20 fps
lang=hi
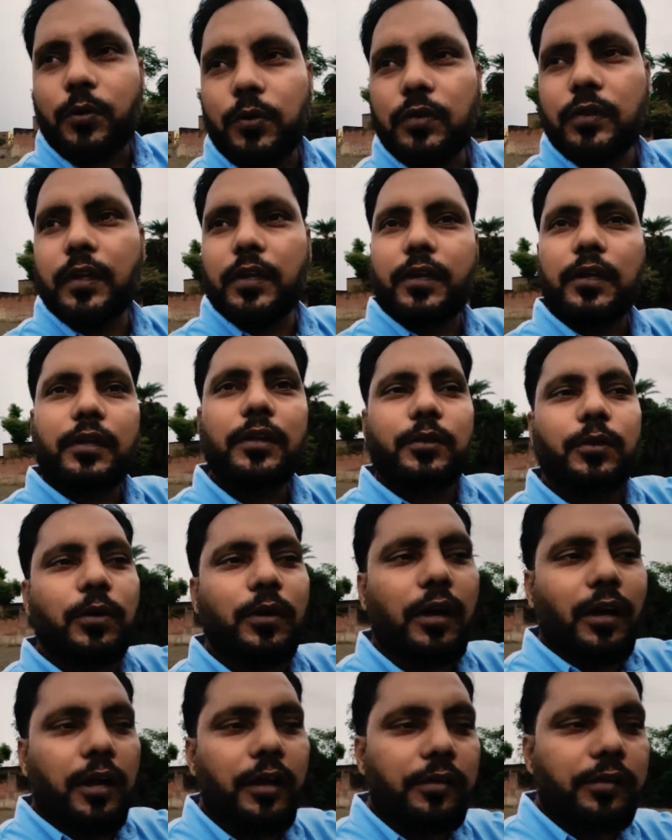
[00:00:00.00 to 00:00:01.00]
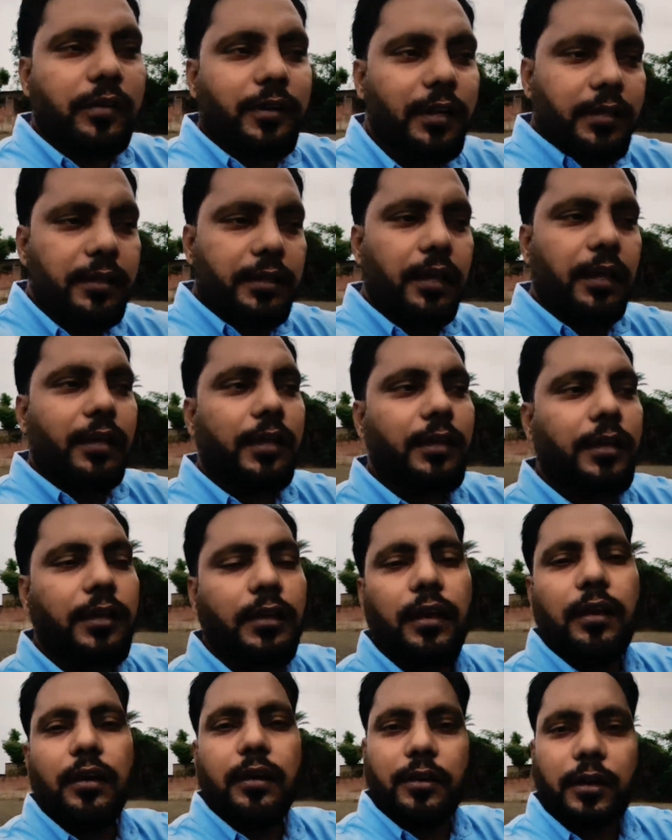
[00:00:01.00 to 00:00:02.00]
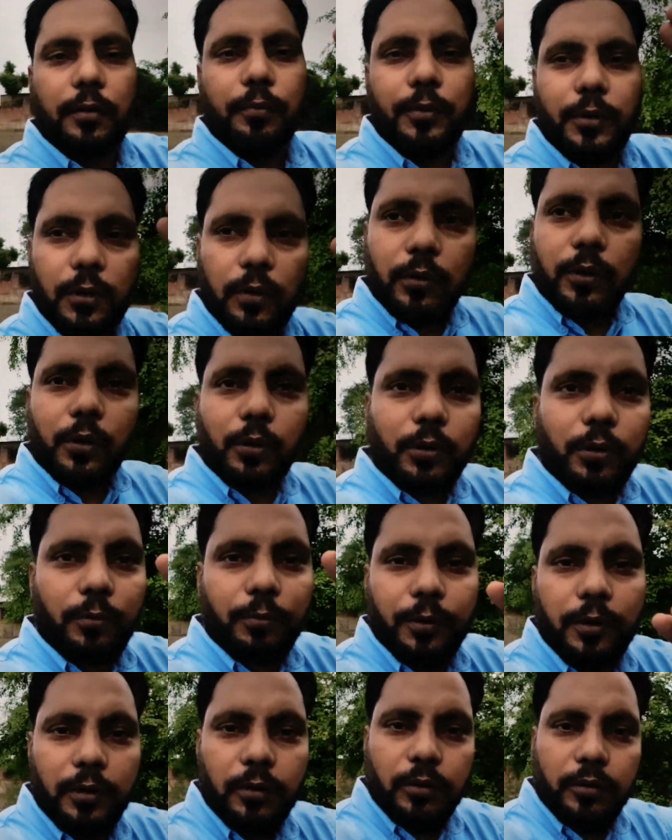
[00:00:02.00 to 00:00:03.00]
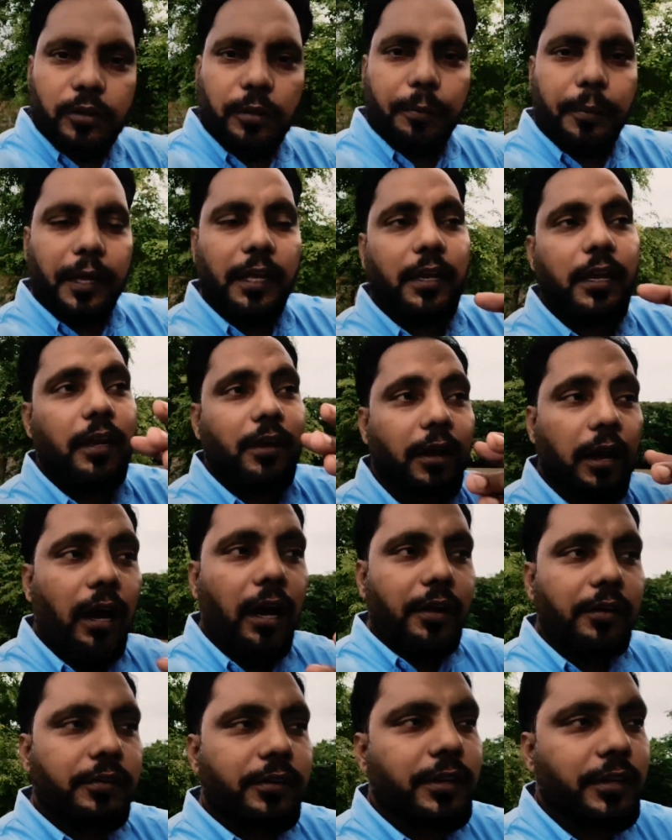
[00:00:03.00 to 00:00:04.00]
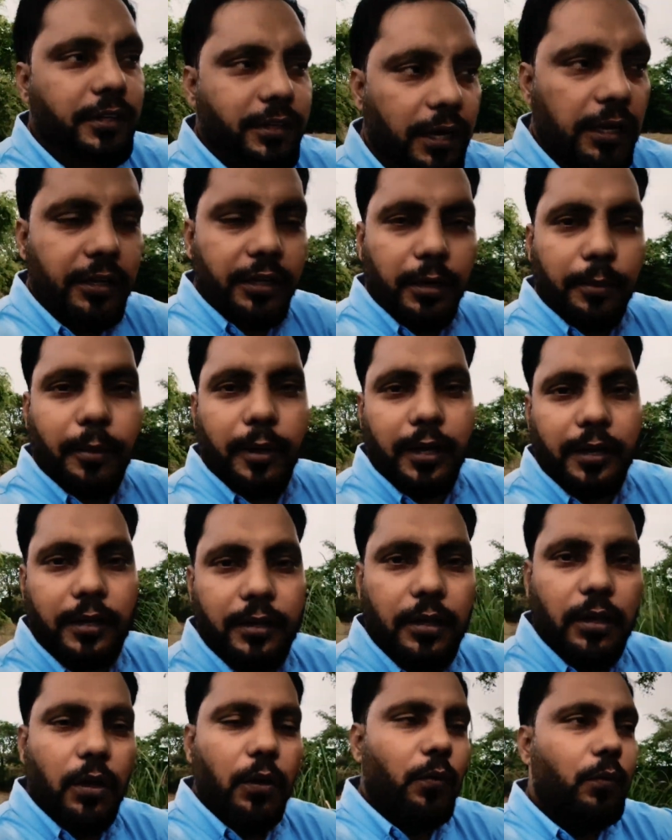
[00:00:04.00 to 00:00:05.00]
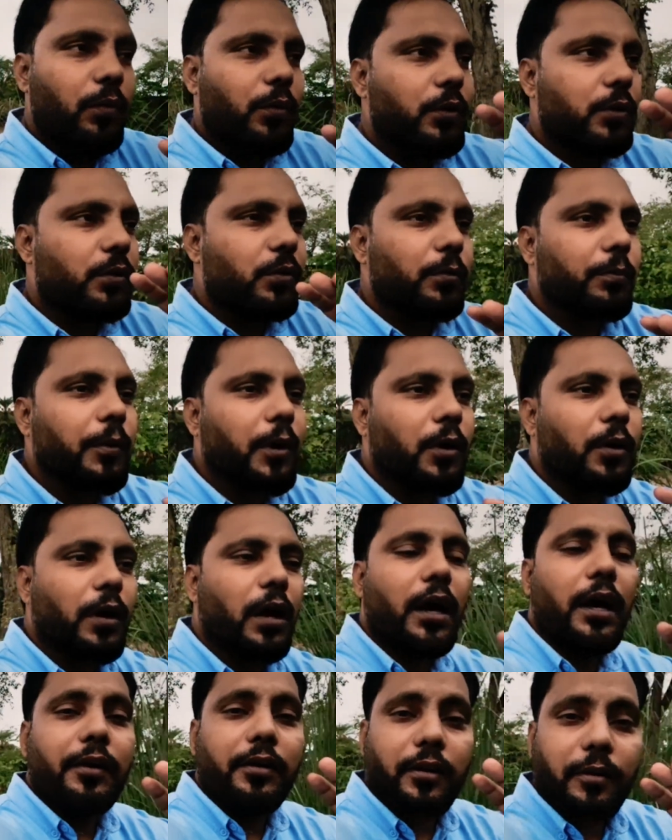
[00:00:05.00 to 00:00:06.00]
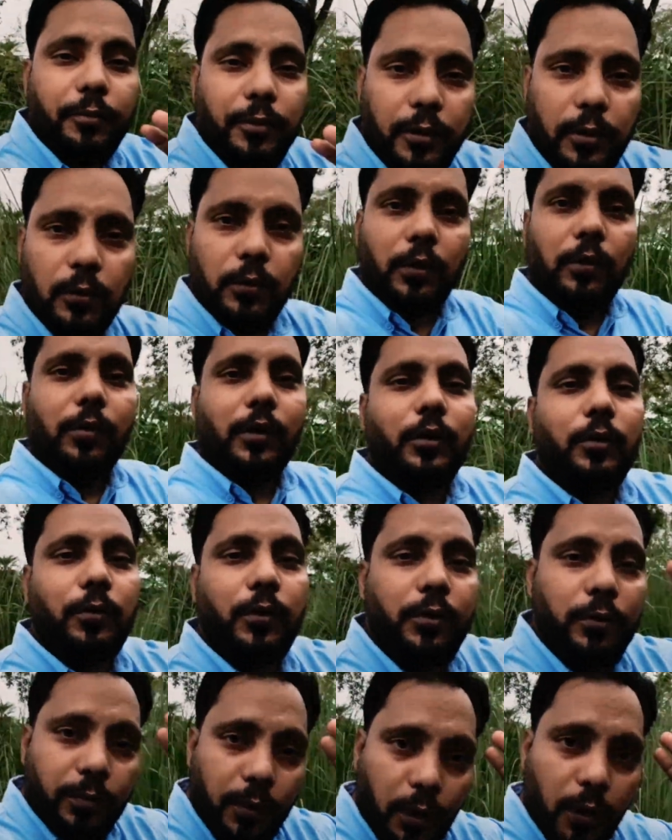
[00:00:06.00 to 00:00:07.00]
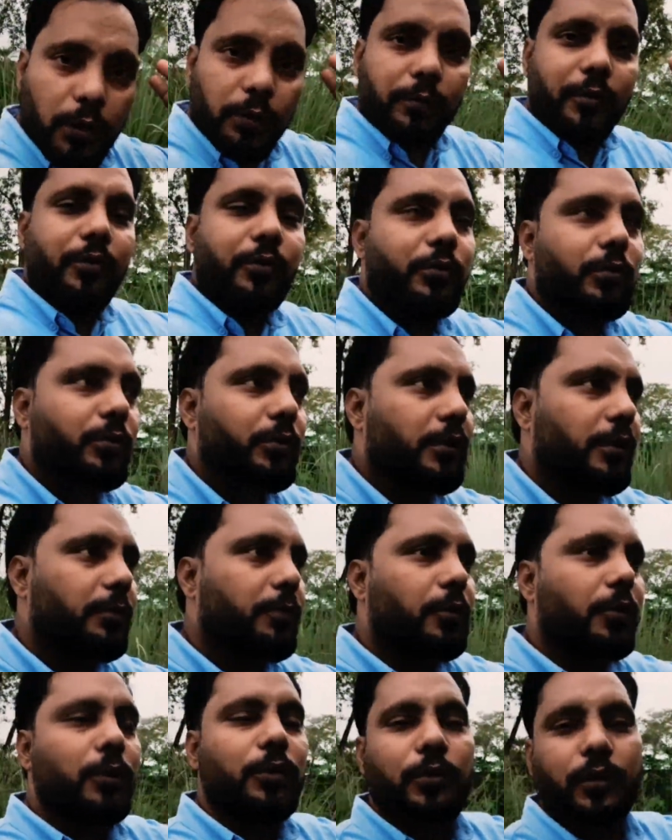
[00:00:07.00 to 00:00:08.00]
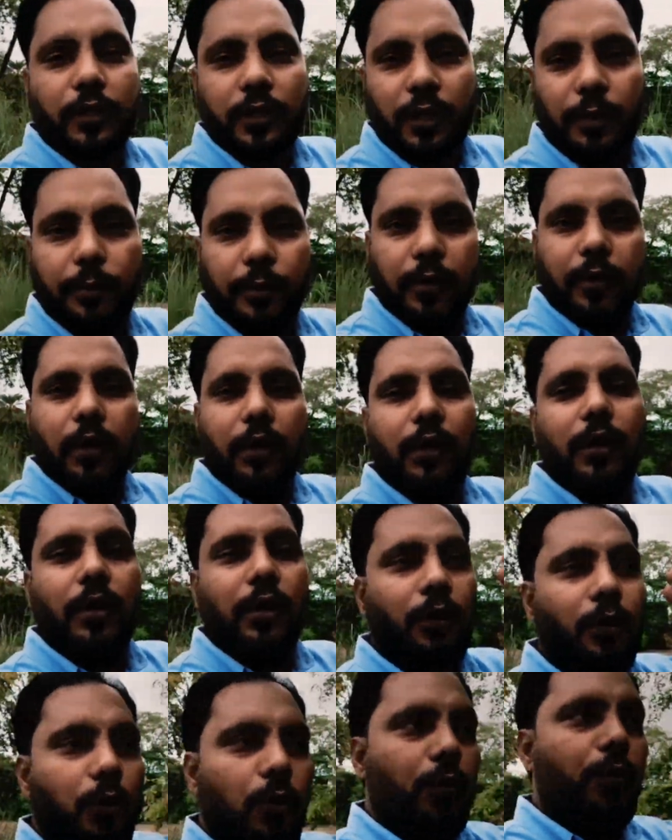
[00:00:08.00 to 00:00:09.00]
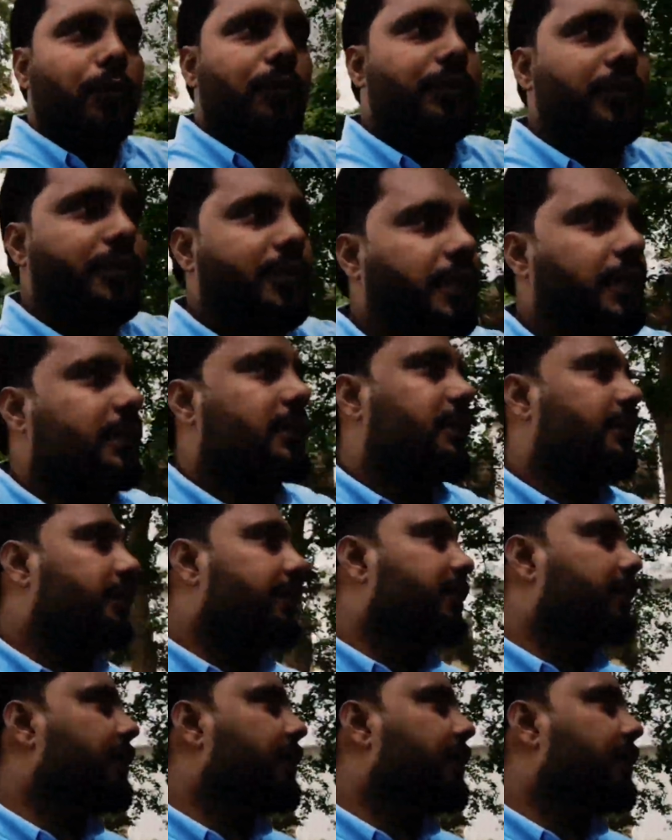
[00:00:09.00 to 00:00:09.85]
जुलूस है जो लास्ट रहता है रबील और रबील से पहले लास्ट यानी हमारी वो तो बहुत आठ रबील वाली वो तो बहुत मशहूर है पूरी दुनिया में लोग उसे जानते